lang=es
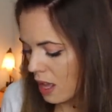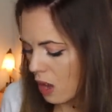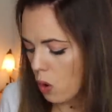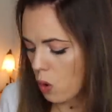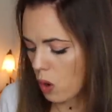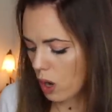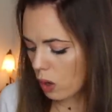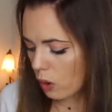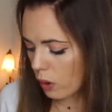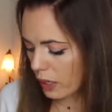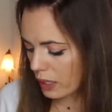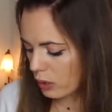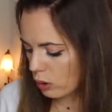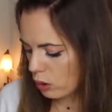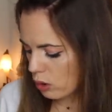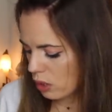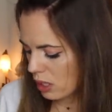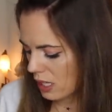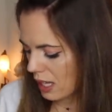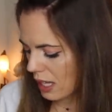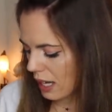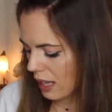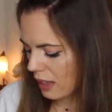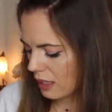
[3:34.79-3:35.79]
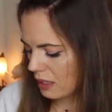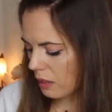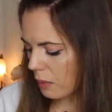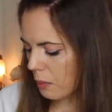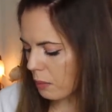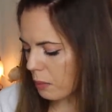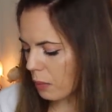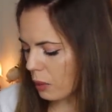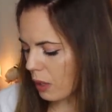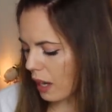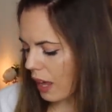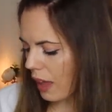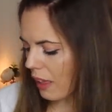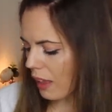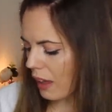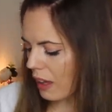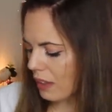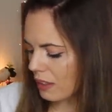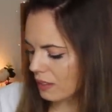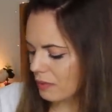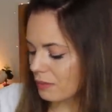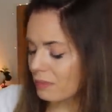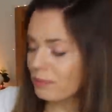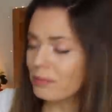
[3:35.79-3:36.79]
Luego esto sí era de
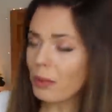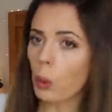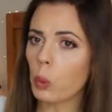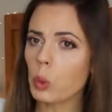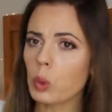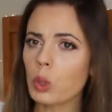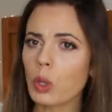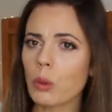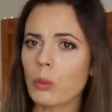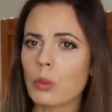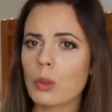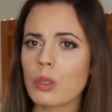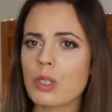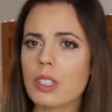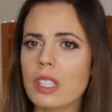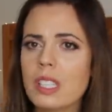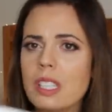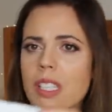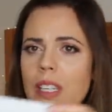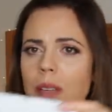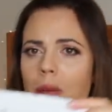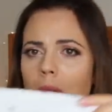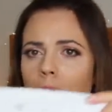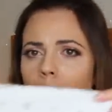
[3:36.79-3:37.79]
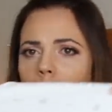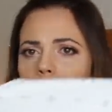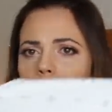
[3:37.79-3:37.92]
temporada, me gustó muchísimo